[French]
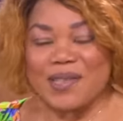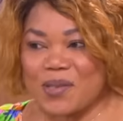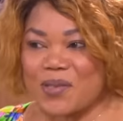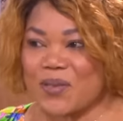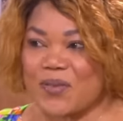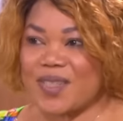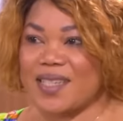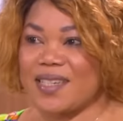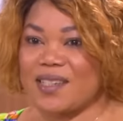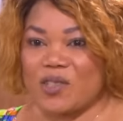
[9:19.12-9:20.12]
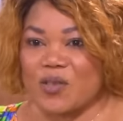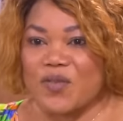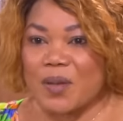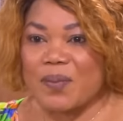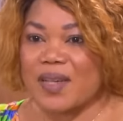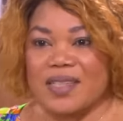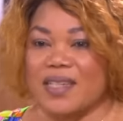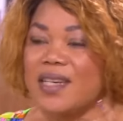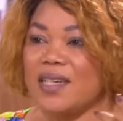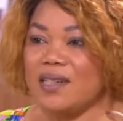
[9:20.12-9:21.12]
sur ton physique. Je ne viens pas.
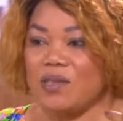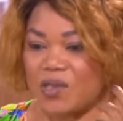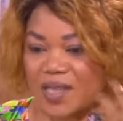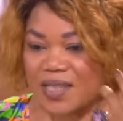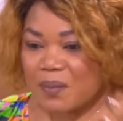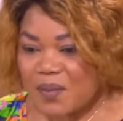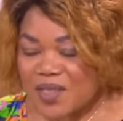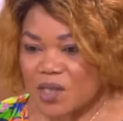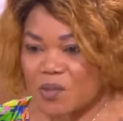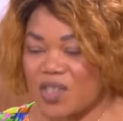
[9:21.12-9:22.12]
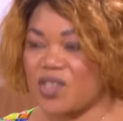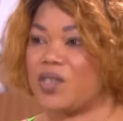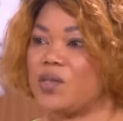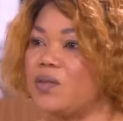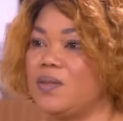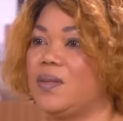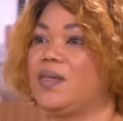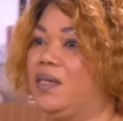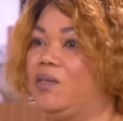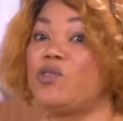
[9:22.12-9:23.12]
tu sais ce qui me plaît chez toi Je dis, non.
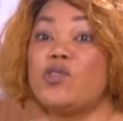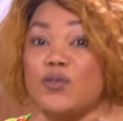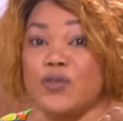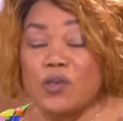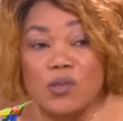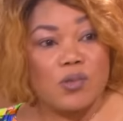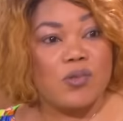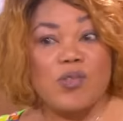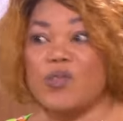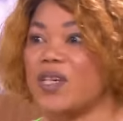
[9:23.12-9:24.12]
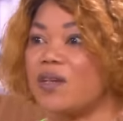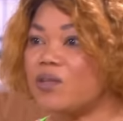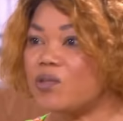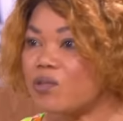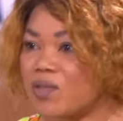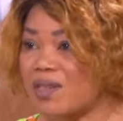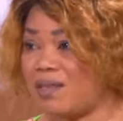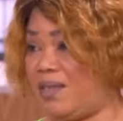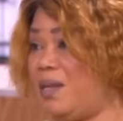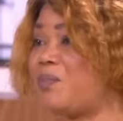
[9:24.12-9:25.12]
Tu te fous de tout, tu rigoles tout le temps,
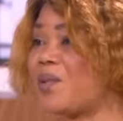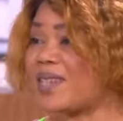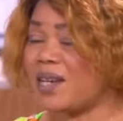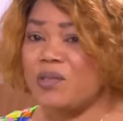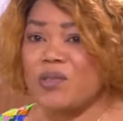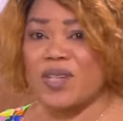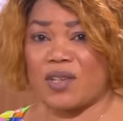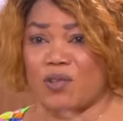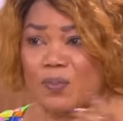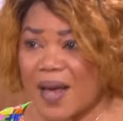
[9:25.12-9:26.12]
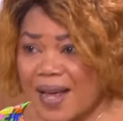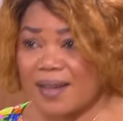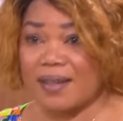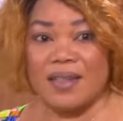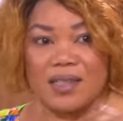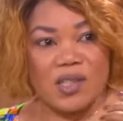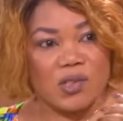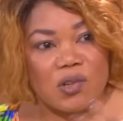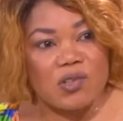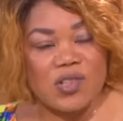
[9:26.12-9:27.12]
n'importe quel sujet tu parles. C'est ce
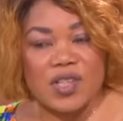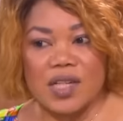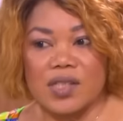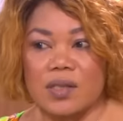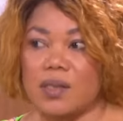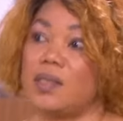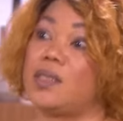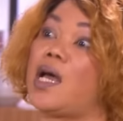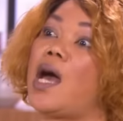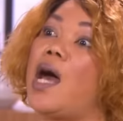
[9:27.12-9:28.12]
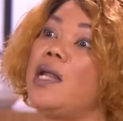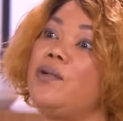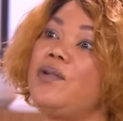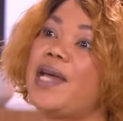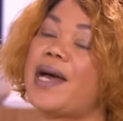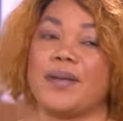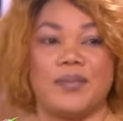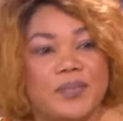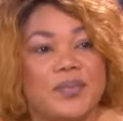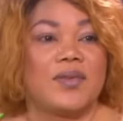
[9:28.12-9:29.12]
que je cherche. Alléluia.
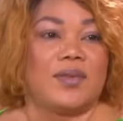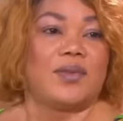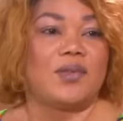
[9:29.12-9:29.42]
Ah